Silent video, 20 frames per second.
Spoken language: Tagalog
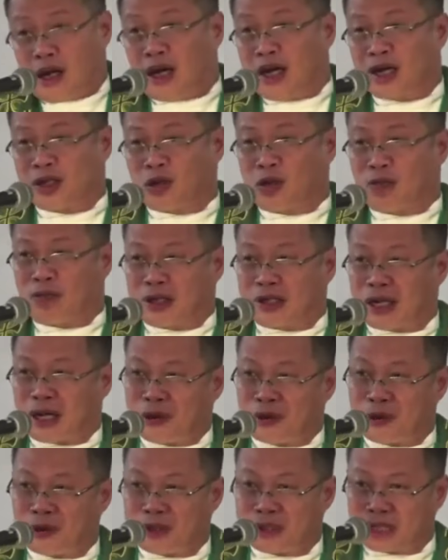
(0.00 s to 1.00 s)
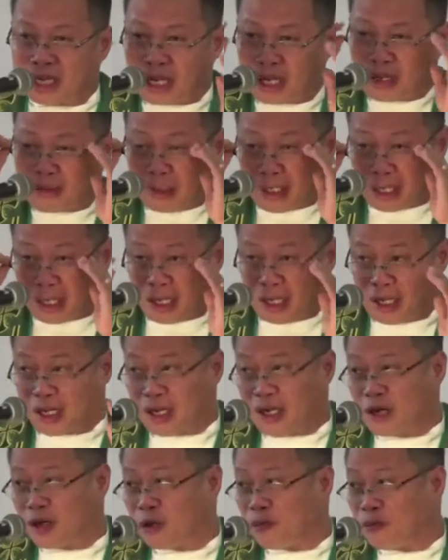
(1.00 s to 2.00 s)
atong pagtahod sa
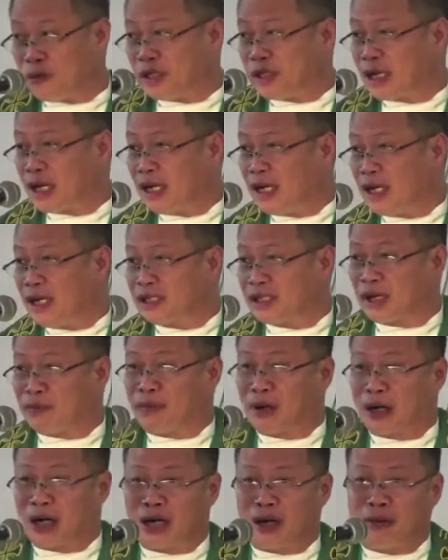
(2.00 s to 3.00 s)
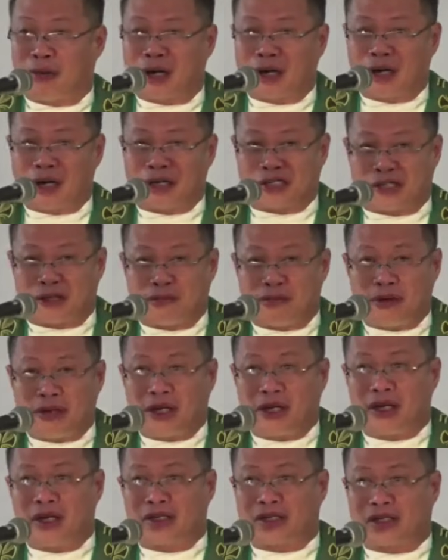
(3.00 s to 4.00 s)
mga opisyali sa pangagamhan ng
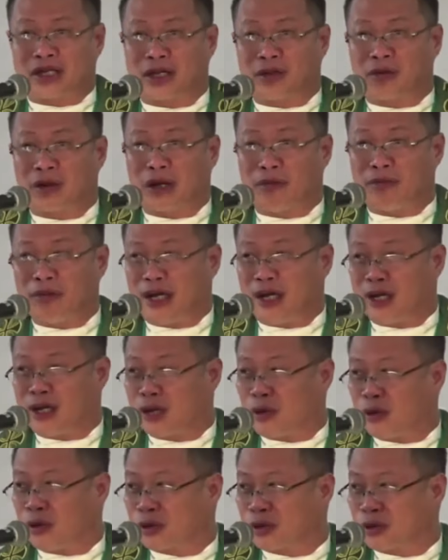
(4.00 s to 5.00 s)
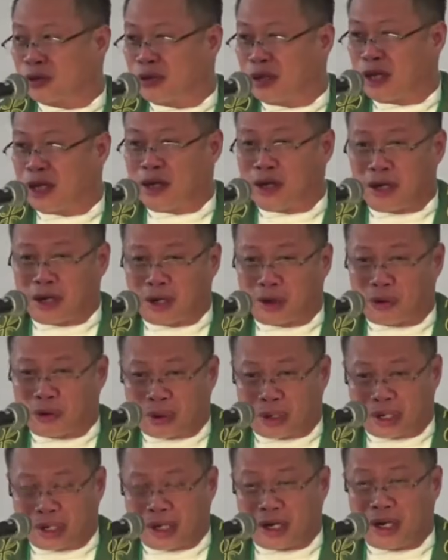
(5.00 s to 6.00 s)
sibil sa atong hamili nga lungsod nga
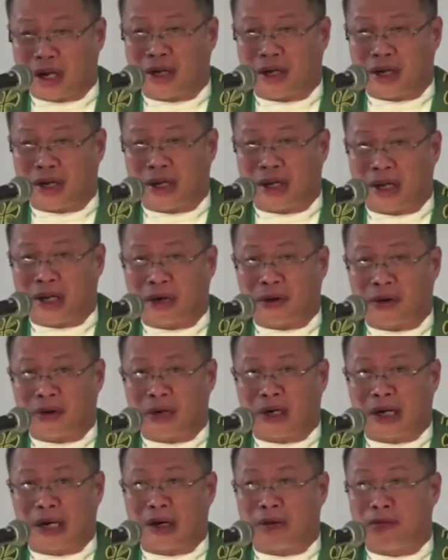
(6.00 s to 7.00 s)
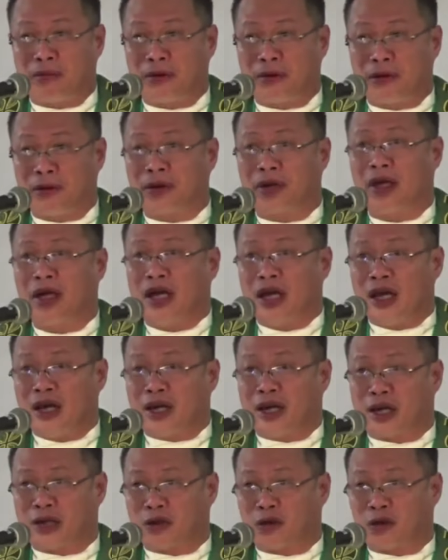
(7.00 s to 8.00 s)
dinha dinhi karon na nambong
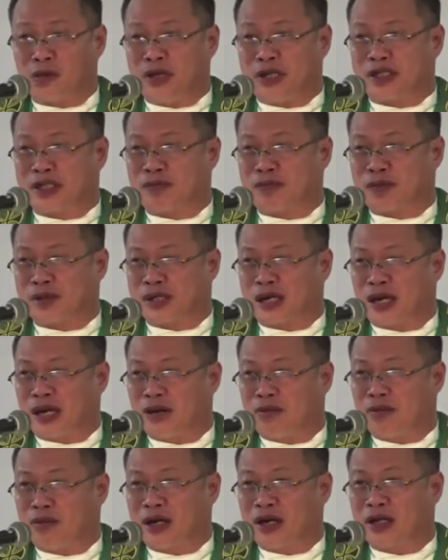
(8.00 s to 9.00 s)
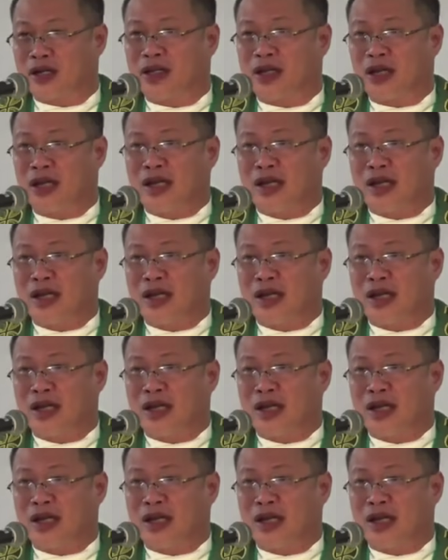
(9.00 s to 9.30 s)
ninatong misa pasalamat